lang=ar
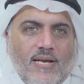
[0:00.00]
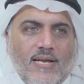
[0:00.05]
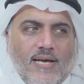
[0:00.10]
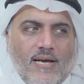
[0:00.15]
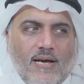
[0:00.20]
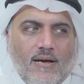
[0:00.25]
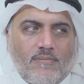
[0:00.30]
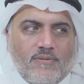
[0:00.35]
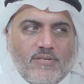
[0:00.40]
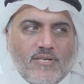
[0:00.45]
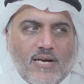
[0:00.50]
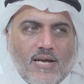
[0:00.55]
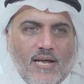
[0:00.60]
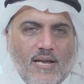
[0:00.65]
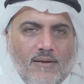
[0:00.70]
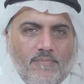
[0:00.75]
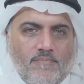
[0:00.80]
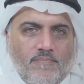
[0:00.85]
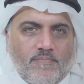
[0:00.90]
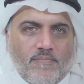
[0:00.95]
لها
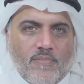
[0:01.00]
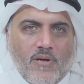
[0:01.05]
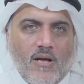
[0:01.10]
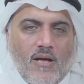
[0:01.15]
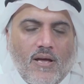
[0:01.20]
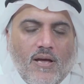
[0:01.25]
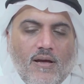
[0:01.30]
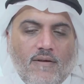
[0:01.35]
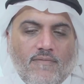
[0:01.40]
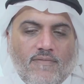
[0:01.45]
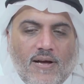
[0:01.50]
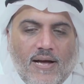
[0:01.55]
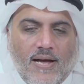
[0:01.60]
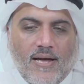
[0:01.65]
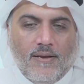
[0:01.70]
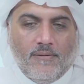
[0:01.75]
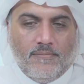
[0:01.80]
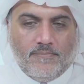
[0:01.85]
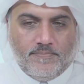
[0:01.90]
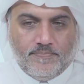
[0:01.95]
بشكل
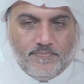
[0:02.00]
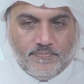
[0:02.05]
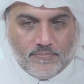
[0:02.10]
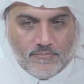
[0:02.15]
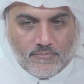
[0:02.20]
فعال